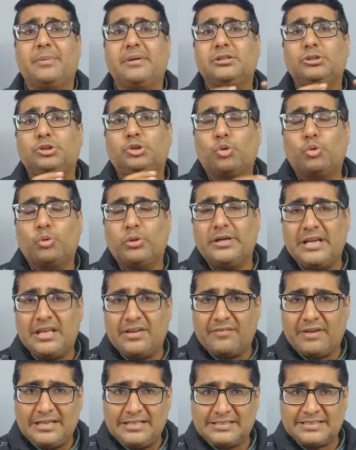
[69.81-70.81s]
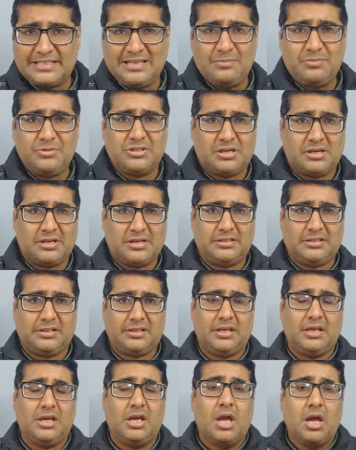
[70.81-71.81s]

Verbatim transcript: पे जोड़ने वाली स्कीम चल रही थी